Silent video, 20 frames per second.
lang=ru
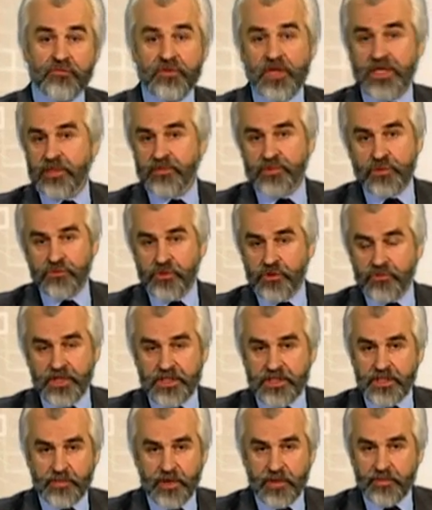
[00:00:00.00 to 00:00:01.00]
В данном случае у
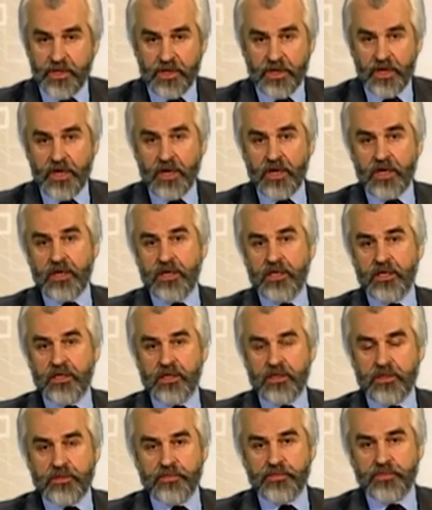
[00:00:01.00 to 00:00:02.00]
нас, например, э,
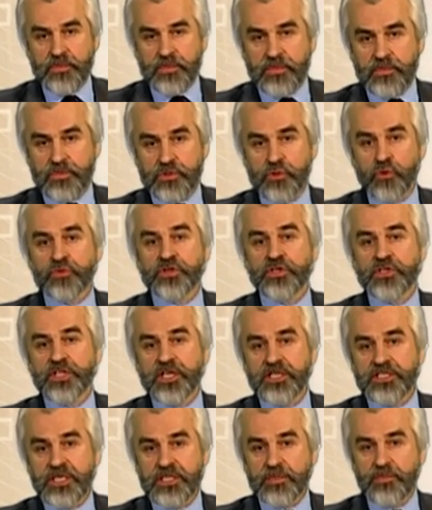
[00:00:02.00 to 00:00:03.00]

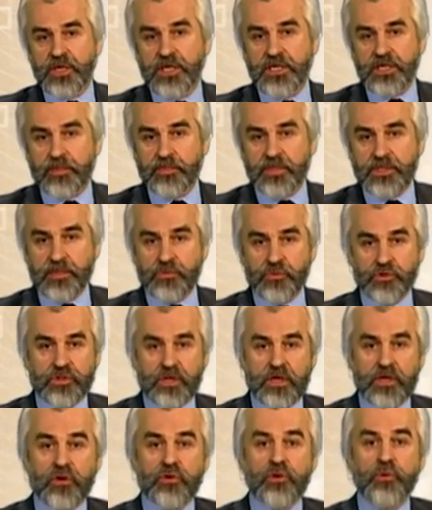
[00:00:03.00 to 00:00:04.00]
солнечное затмение, потому
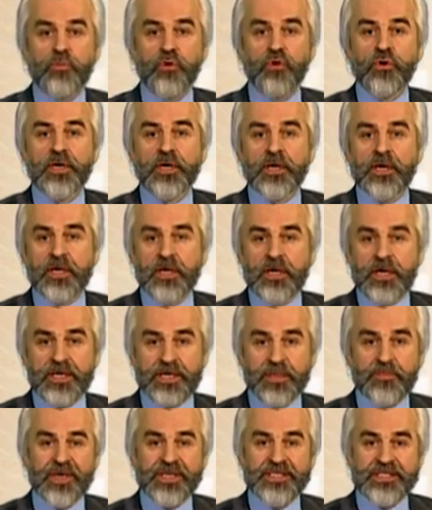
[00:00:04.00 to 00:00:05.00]
что любое
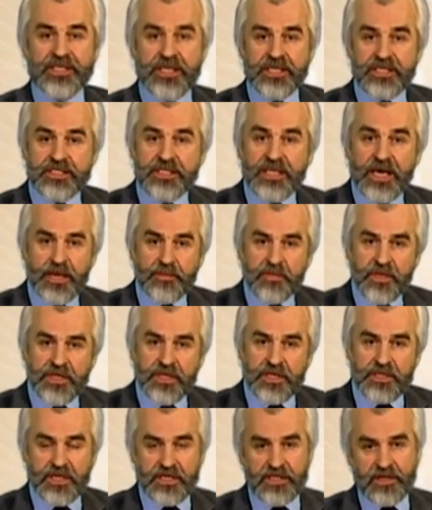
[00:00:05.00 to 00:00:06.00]
небесное
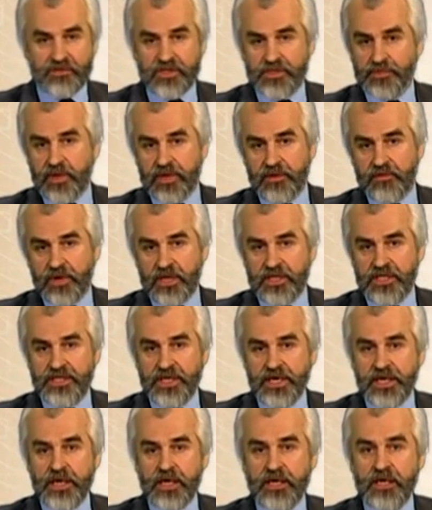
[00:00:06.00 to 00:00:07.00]
знамение тогда воспринималось
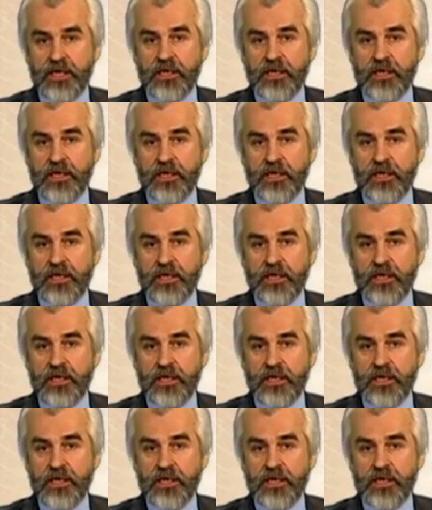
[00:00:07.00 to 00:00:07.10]
как